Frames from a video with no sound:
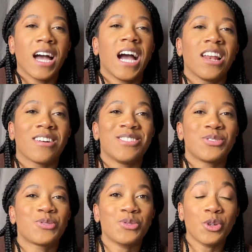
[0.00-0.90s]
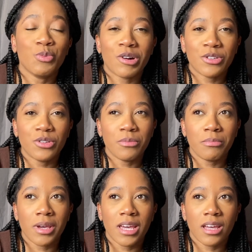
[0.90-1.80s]
Alors du coup au mois de
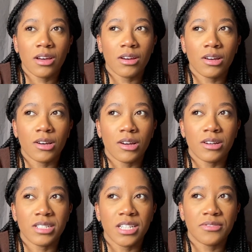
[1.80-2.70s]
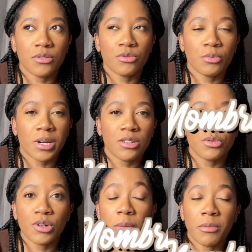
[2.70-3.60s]
mai j'ai fait le nombril du
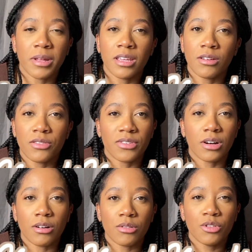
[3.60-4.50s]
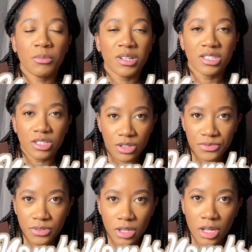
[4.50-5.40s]
coup la même année enfin en 2019
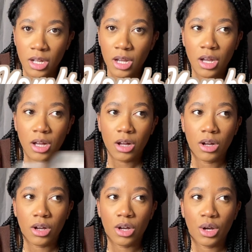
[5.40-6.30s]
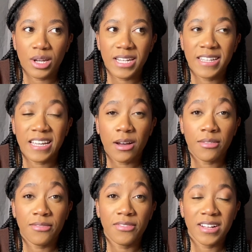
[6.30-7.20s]
il était à
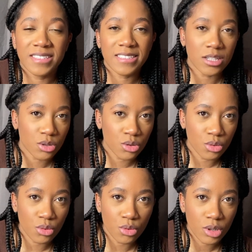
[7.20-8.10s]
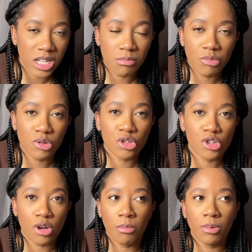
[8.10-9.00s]
25 euros il me
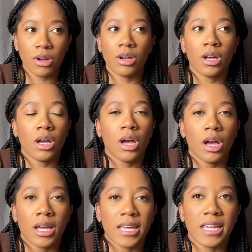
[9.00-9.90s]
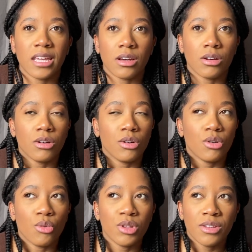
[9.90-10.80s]
semble et euh,
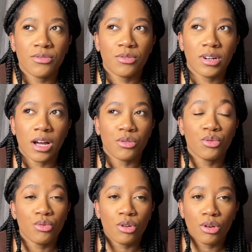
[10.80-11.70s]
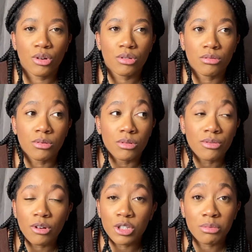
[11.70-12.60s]
au niveau de la douleur, euh,
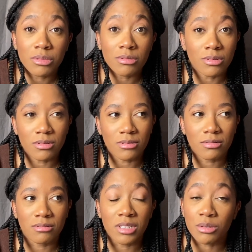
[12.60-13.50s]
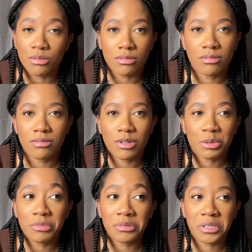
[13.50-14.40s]
franchement, euh, zéro.
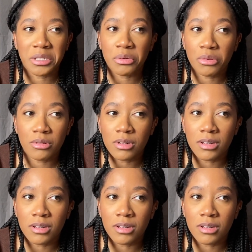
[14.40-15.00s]
Franchement, zéro.